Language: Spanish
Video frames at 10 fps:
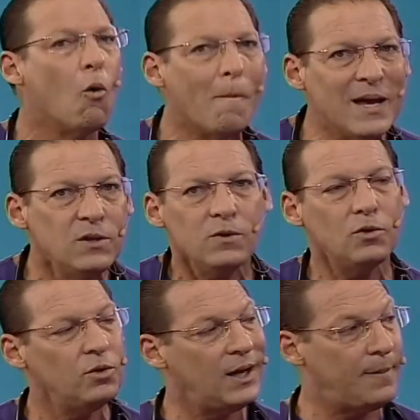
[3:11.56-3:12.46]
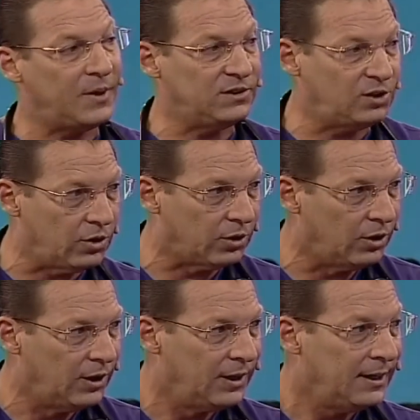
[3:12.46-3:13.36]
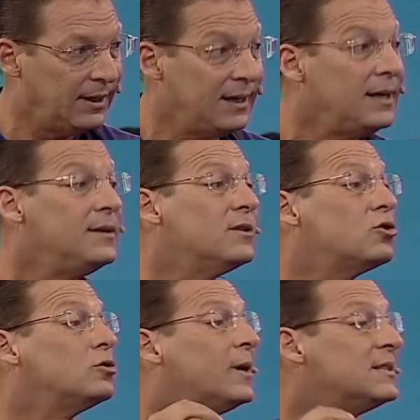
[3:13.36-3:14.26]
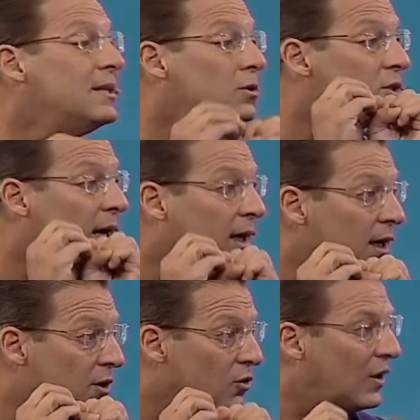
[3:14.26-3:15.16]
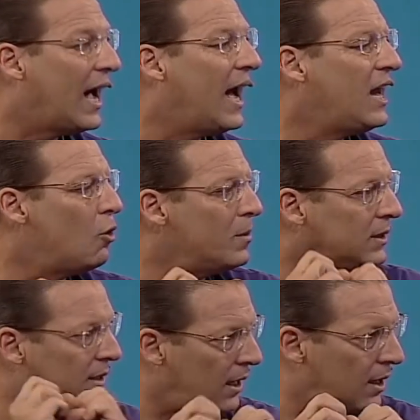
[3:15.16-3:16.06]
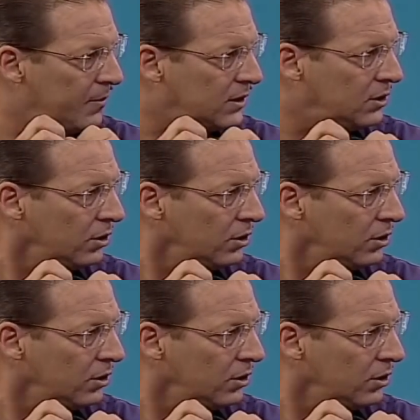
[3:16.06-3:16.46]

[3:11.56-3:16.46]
un aumento de la presión. Y esos vasitos sanguíneos, al aumentar la